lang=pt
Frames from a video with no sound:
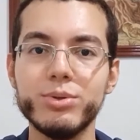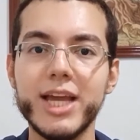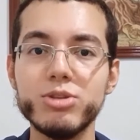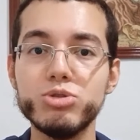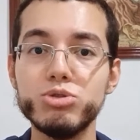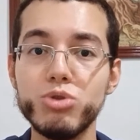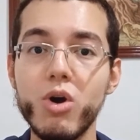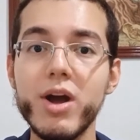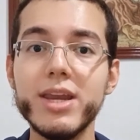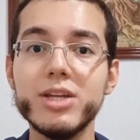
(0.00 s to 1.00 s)
que a
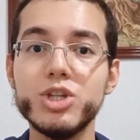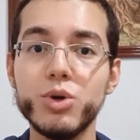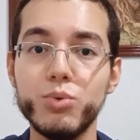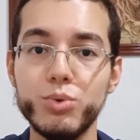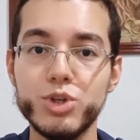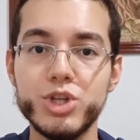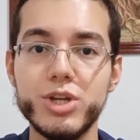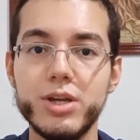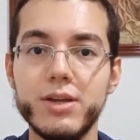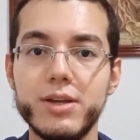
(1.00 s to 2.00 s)
história de Ruth
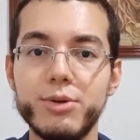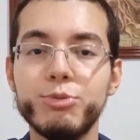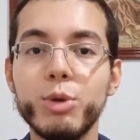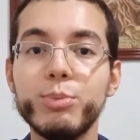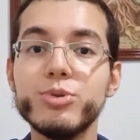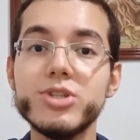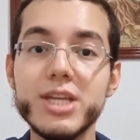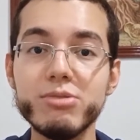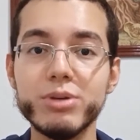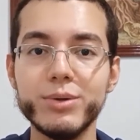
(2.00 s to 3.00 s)
foi
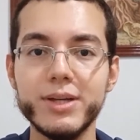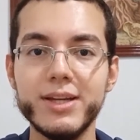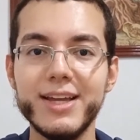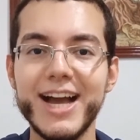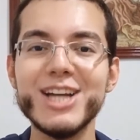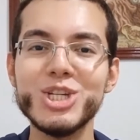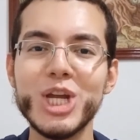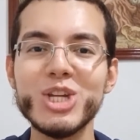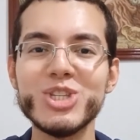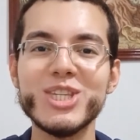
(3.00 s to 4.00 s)
possível, a
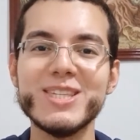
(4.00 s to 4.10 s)
gente se